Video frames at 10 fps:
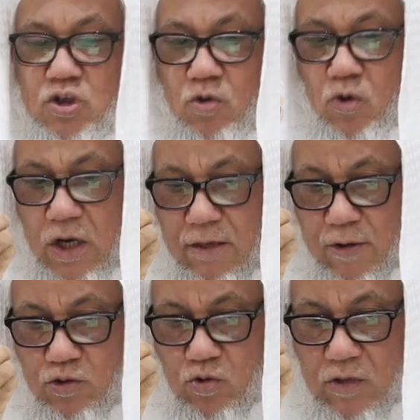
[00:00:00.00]
الشروح
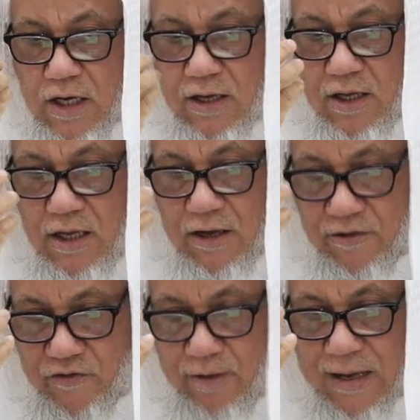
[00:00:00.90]
الموجودة
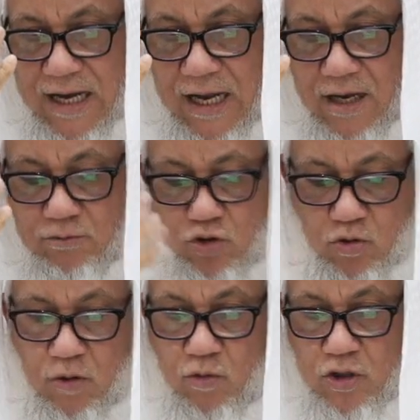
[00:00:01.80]
آه، فيما أعلم
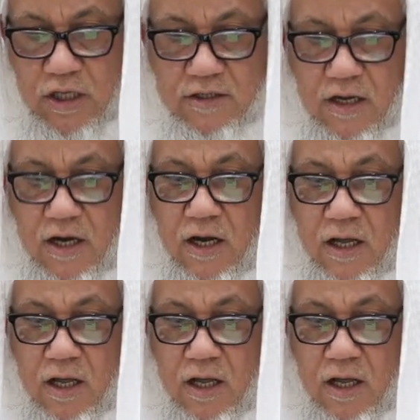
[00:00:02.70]
شروح مختصرة